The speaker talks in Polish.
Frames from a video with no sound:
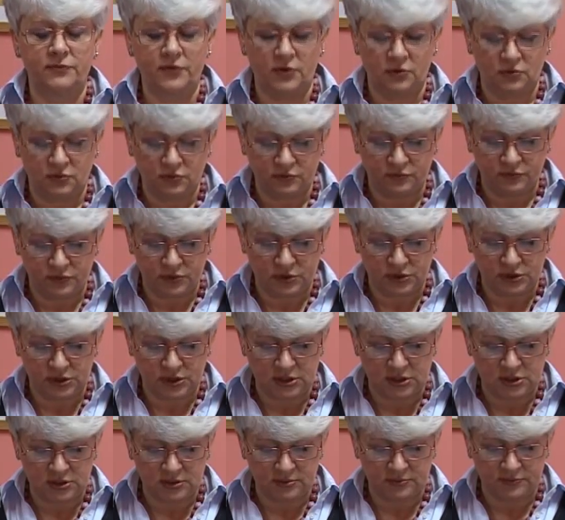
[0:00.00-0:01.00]
w roku
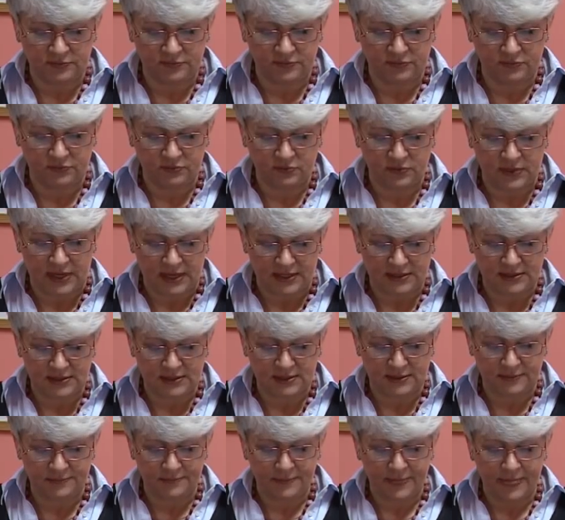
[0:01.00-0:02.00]

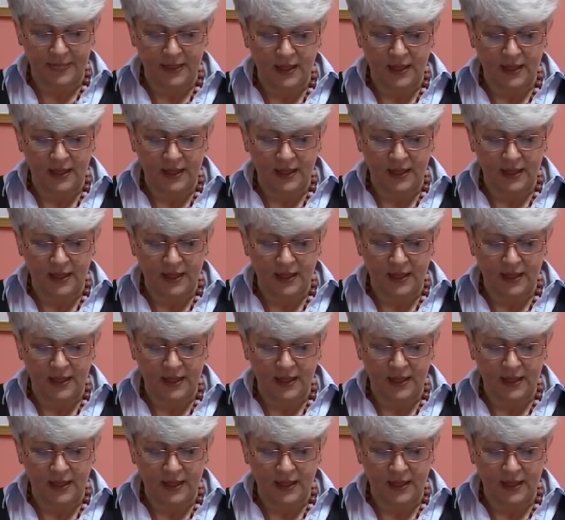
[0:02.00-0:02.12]
2012.